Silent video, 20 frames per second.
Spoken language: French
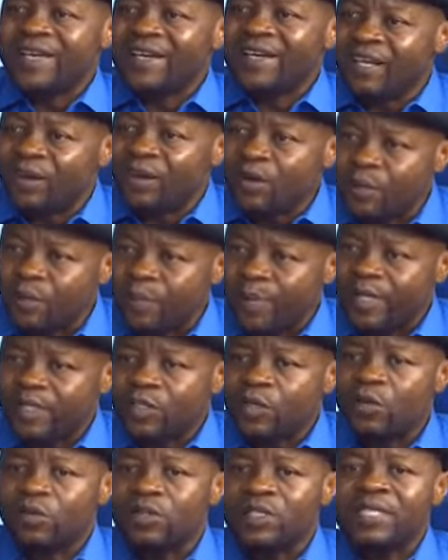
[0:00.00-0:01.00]
a eu des
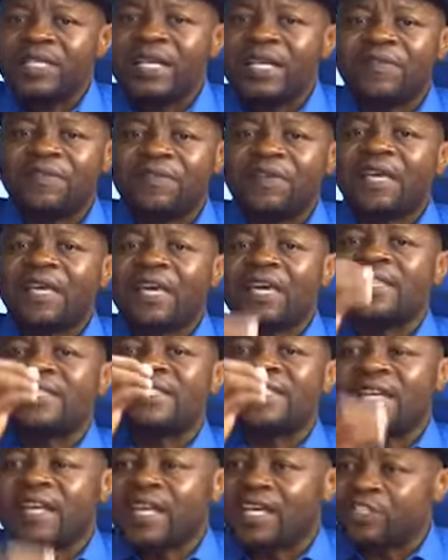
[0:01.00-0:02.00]
compatriotes qui avaient qu'un
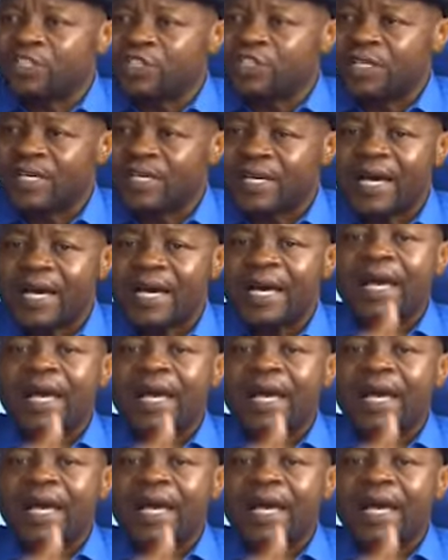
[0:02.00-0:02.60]
seul agenda,